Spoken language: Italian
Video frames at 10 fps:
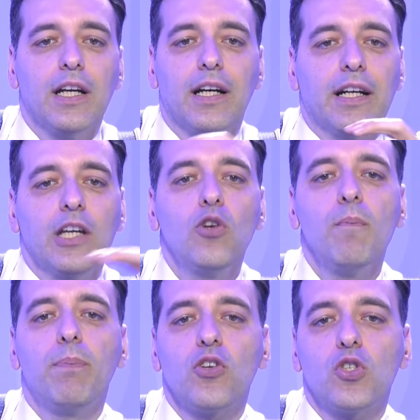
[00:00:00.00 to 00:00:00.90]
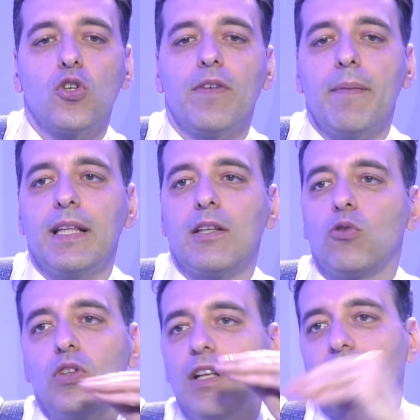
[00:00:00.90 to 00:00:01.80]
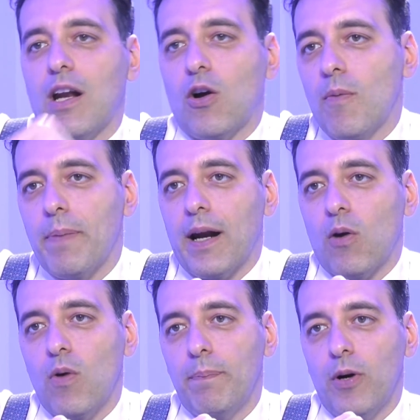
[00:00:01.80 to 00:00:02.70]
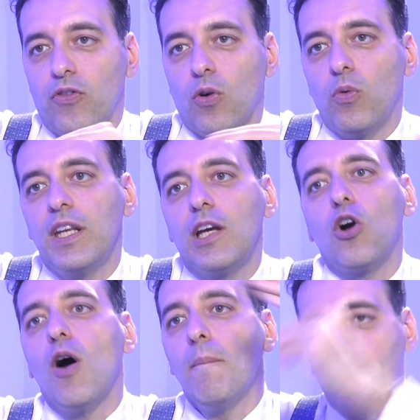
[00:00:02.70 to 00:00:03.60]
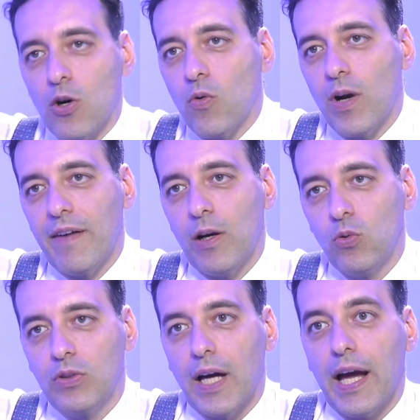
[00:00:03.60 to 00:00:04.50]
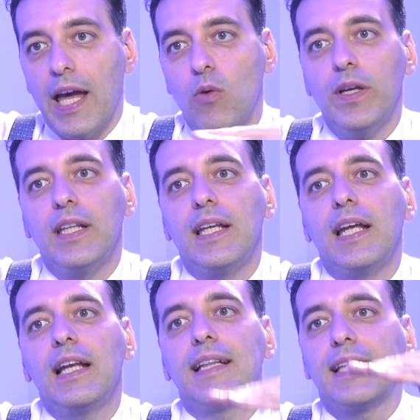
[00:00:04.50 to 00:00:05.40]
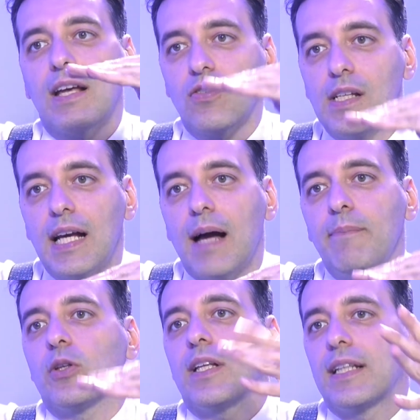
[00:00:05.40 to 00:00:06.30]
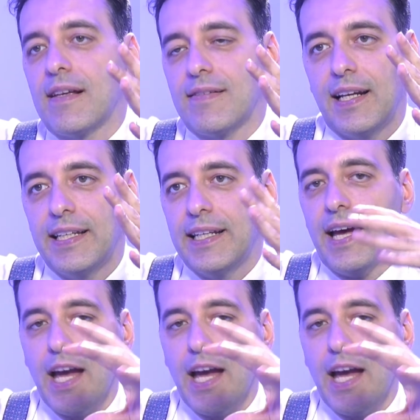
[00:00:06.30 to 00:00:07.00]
Uh, in un posto ovviamente tutti la vanno a comprare a quel posto, quindi comprano quella valuta e quindi il tasso di cambio tende a salire.